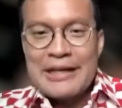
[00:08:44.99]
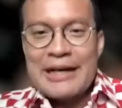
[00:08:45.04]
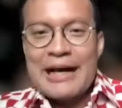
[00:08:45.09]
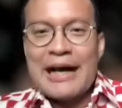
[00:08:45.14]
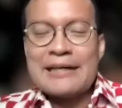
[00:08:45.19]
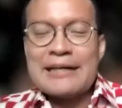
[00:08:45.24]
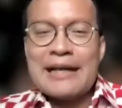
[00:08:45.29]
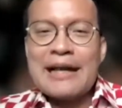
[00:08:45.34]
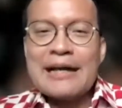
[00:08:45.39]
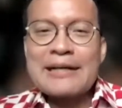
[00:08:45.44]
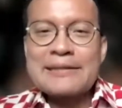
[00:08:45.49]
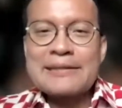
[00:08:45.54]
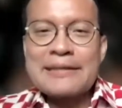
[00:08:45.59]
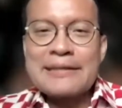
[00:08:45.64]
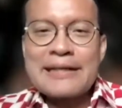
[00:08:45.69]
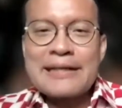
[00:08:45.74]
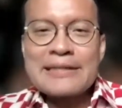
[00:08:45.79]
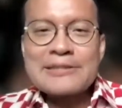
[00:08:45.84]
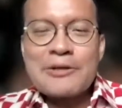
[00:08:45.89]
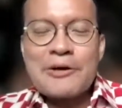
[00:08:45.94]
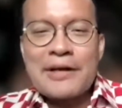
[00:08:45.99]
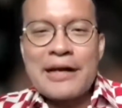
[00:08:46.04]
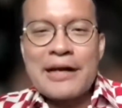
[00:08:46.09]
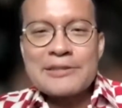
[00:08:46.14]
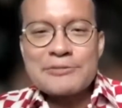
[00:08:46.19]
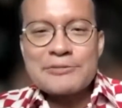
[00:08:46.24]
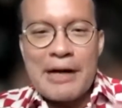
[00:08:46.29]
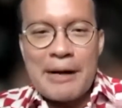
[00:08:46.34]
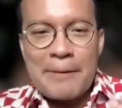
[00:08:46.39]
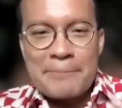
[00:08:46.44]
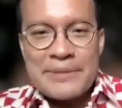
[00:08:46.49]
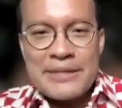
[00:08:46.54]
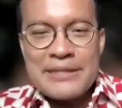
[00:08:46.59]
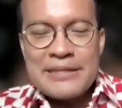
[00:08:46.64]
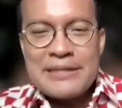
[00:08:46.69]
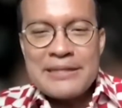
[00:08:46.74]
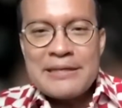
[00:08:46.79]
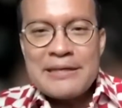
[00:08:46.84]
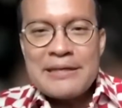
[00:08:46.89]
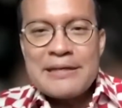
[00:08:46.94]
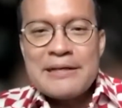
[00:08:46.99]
adalah ketika seorang suami